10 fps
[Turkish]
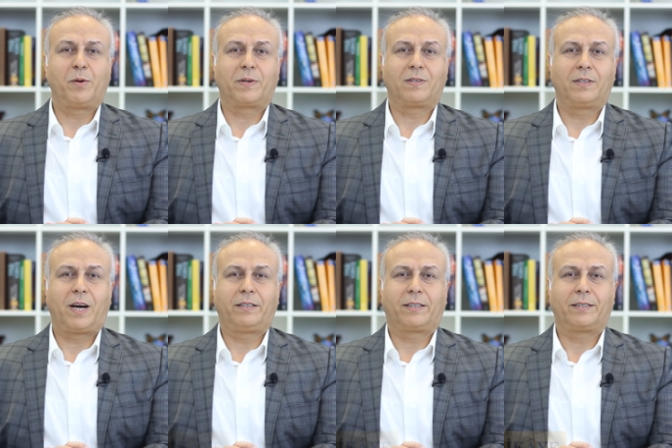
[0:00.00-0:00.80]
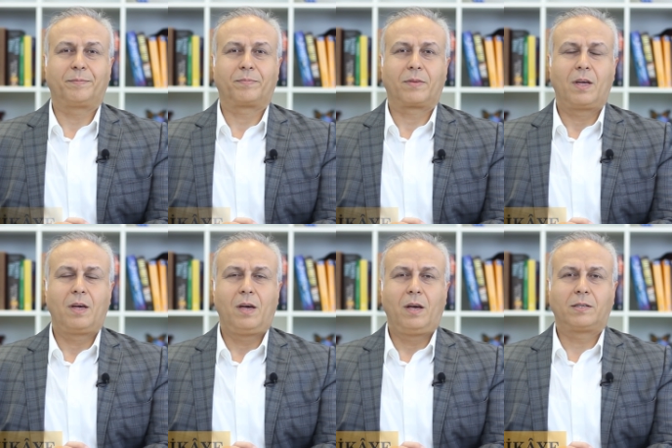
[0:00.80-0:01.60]
namazındaydık.
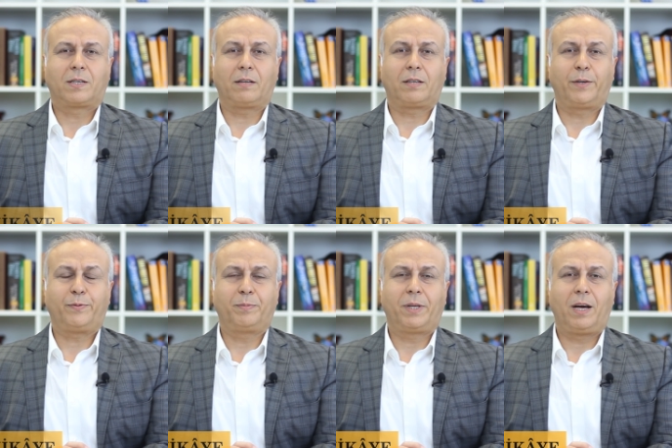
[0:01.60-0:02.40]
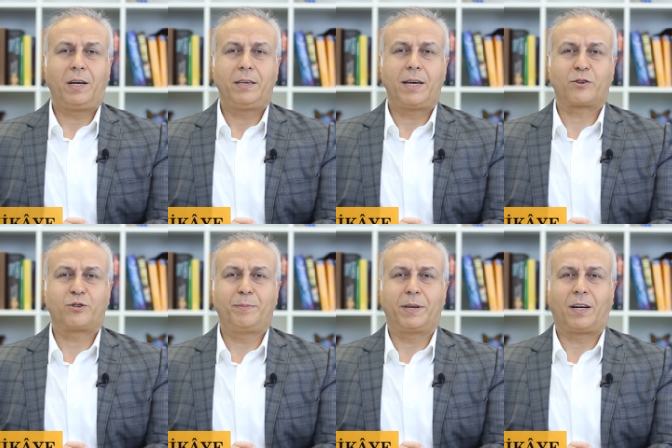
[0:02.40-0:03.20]
Sağ tarafımda
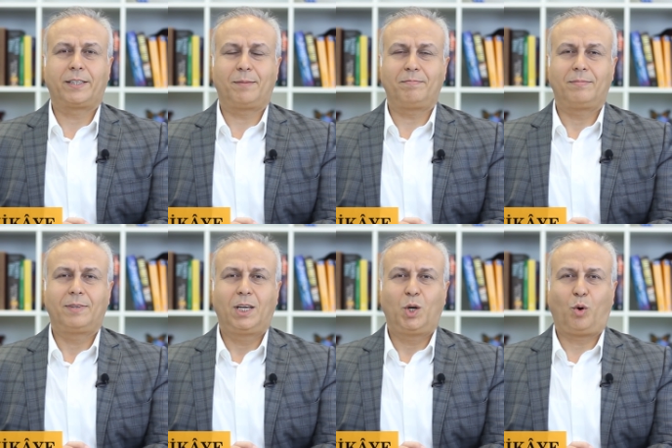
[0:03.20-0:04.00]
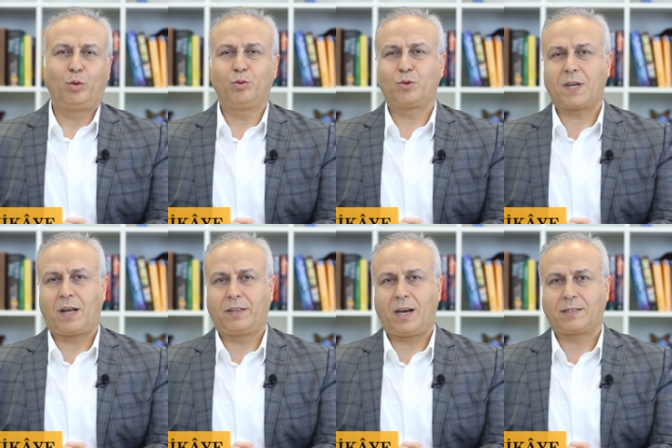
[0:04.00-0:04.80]
yaşlı bir adam, onun
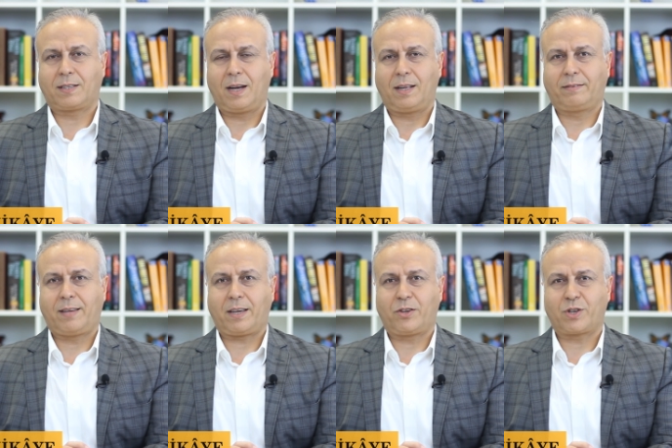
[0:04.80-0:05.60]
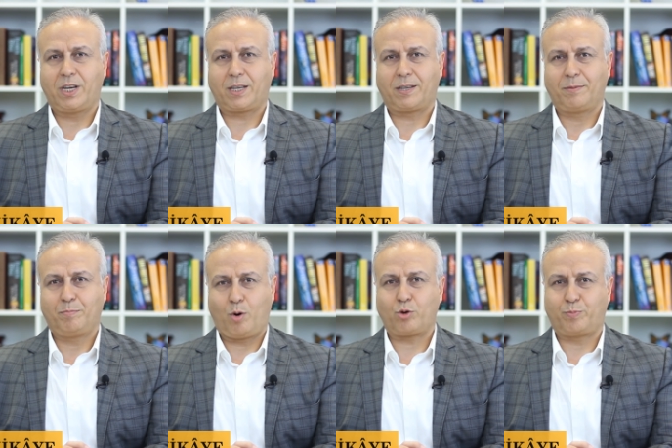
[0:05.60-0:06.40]
sağında ise tek kişilik
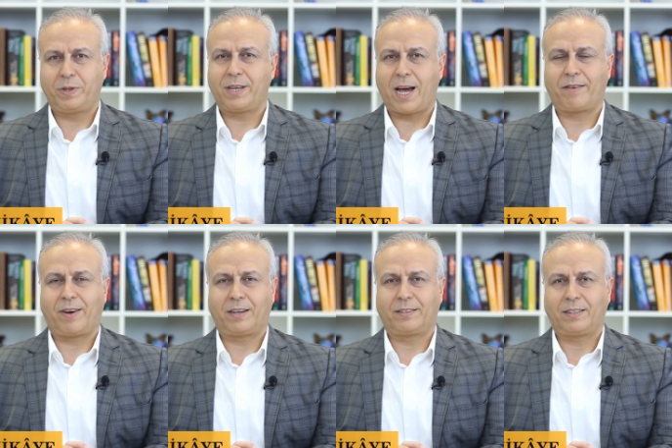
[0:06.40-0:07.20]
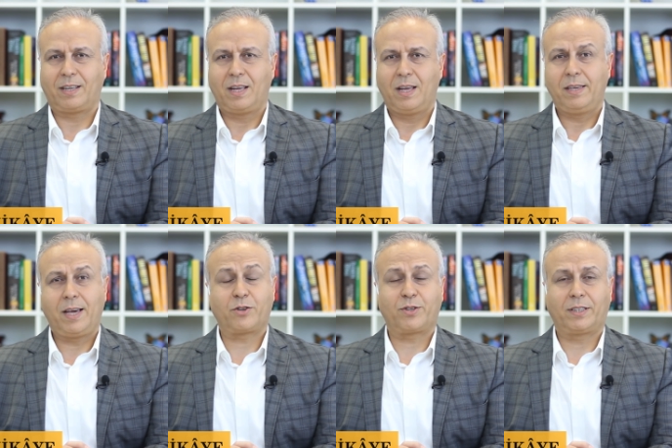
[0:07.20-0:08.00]
boş bir yer vardı.
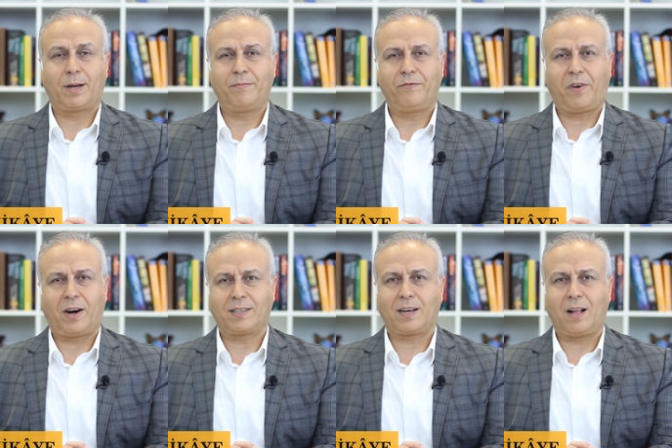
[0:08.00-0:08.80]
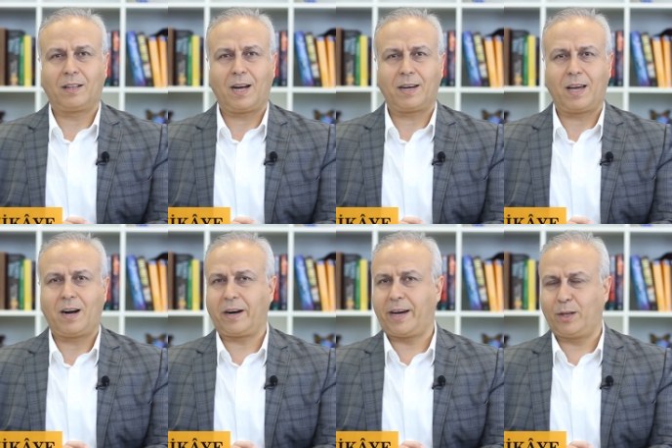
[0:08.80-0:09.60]
Yaşlı adam farza kalkarken
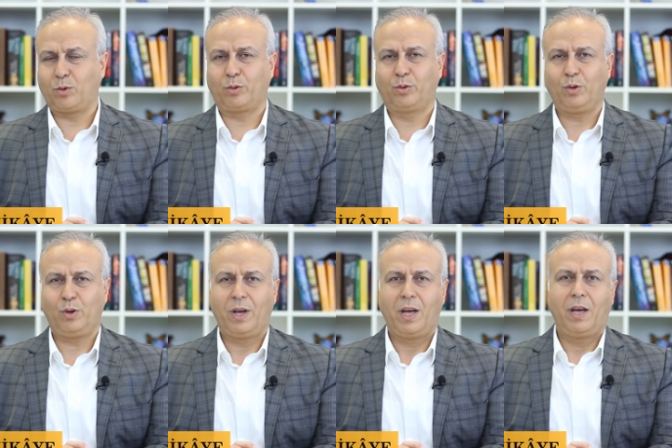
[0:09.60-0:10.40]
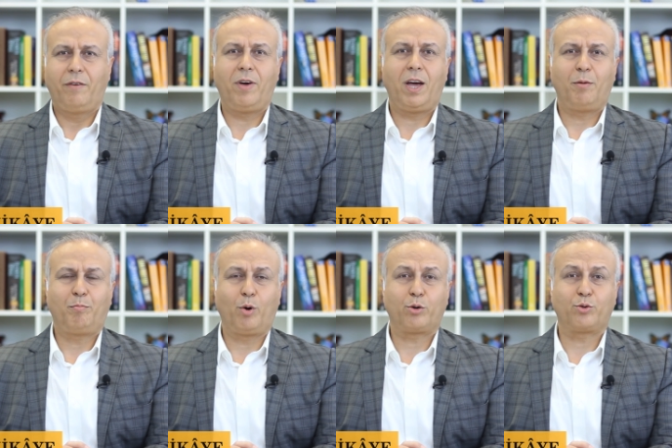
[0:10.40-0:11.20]
arkaya döndü ve
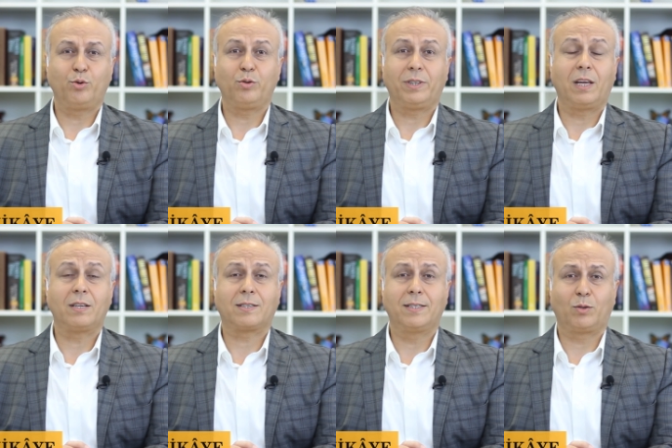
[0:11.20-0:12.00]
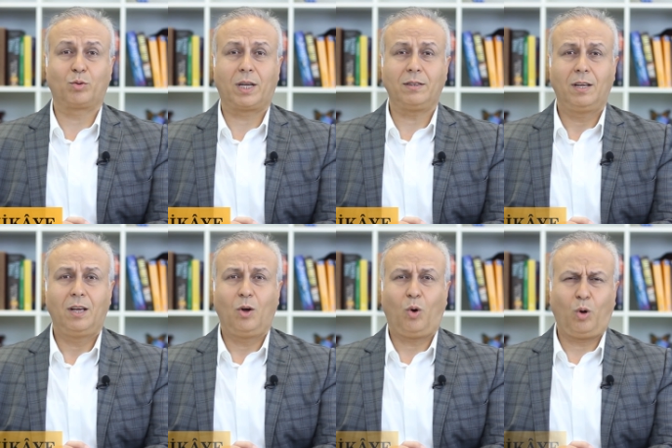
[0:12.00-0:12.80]
boşluğun gerisinde duran
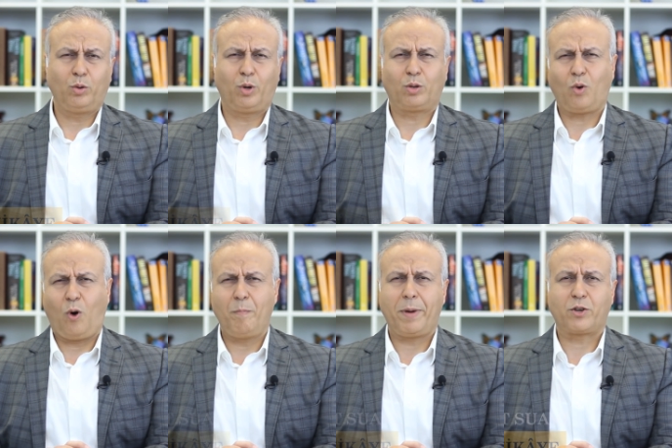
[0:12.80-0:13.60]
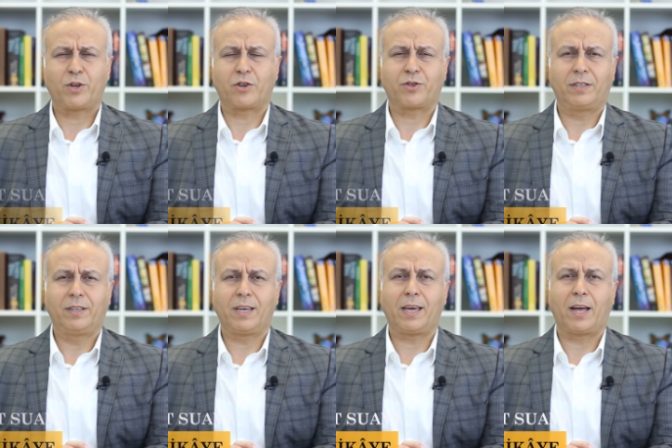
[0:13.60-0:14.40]
14-15
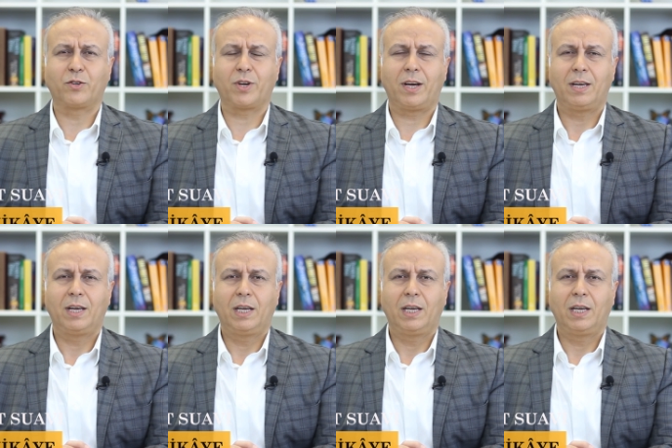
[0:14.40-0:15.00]
yaşlarındaki gence